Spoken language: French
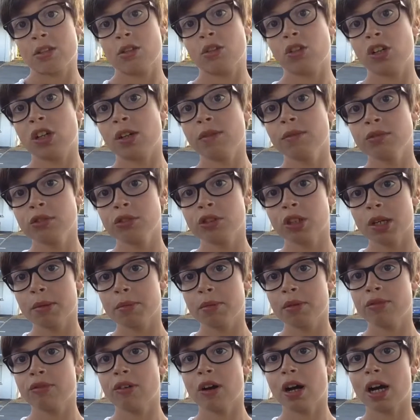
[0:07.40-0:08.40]
Donc comme vous aurez
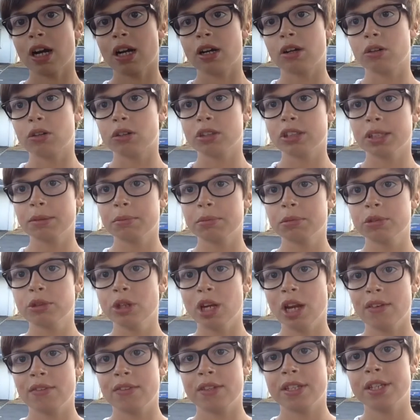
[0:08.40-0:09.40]
pu le voir au début
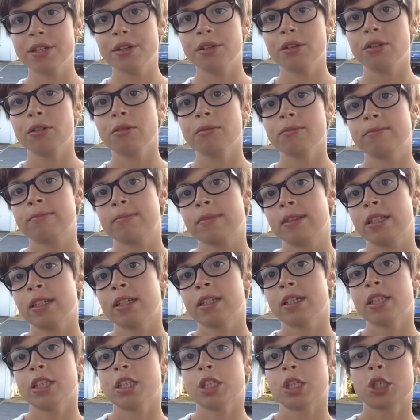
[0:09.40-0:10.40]
de la vidéo,
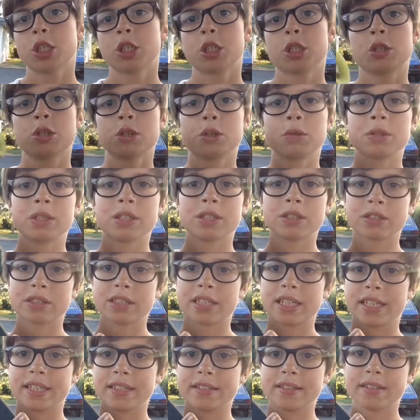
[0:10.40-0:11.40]
je suis en
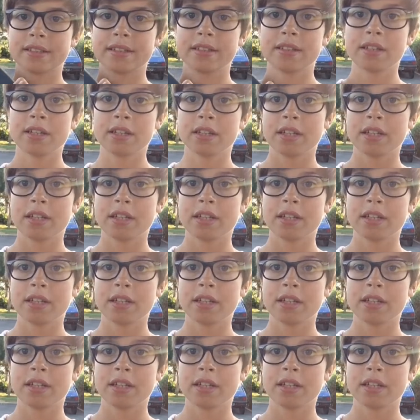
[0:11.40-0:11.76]
skate.